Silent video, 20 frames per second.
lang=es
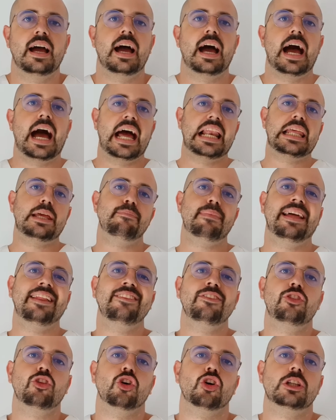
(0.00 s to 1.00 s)

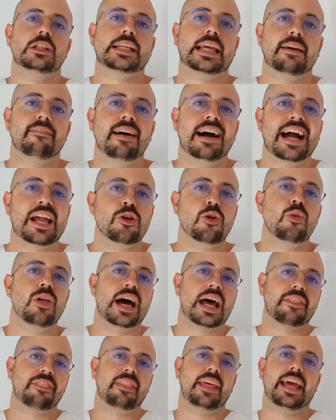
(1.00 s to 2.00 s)
Alimentos que van a
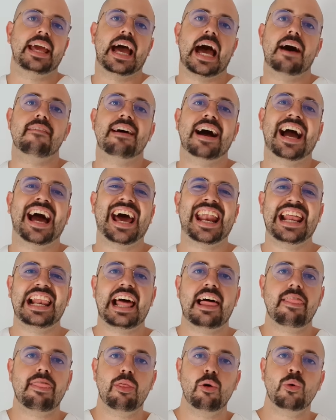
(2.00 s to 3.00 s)
ayudarte a bajar el
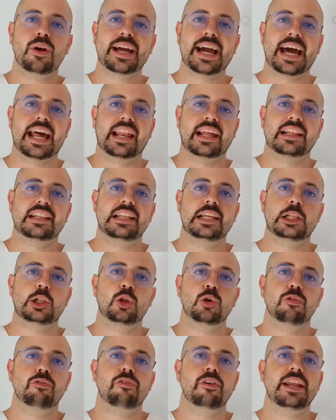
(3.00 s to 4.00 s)
azúcar si
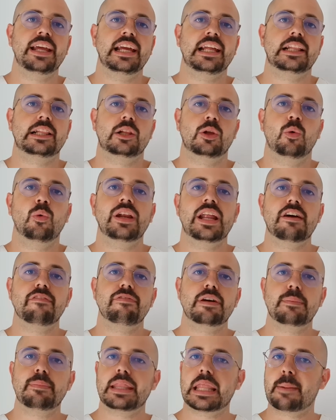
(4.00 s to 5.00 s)
sufrís una
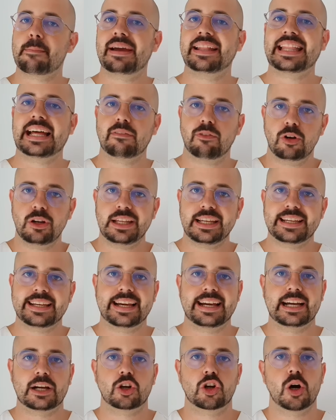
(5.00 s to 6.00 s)
enfermedad
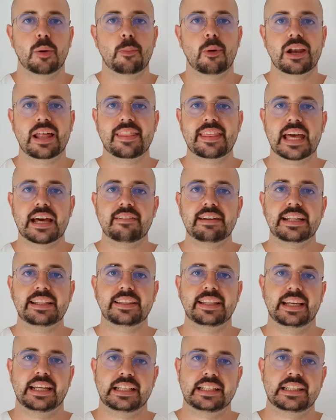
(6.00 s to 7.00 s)
metabólica como la
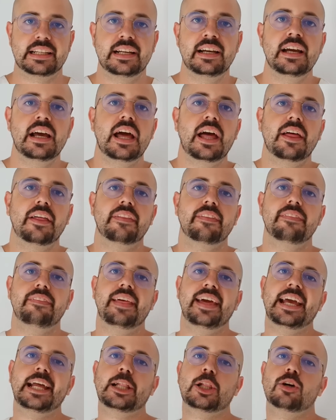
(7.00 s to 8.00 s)
diabetes.
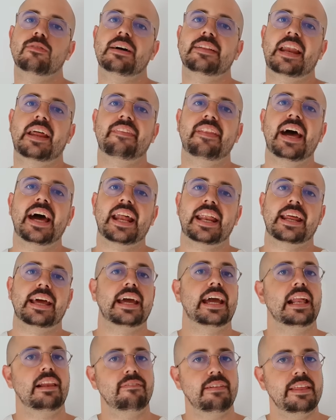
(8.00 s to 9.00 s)
De eso va a tratar
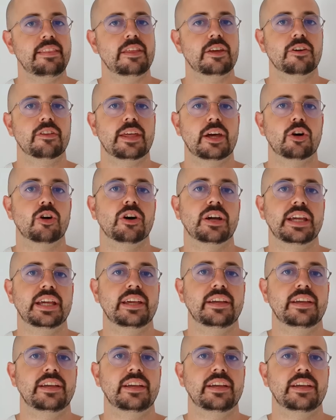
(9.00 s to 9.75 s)
el vídeo de hoy.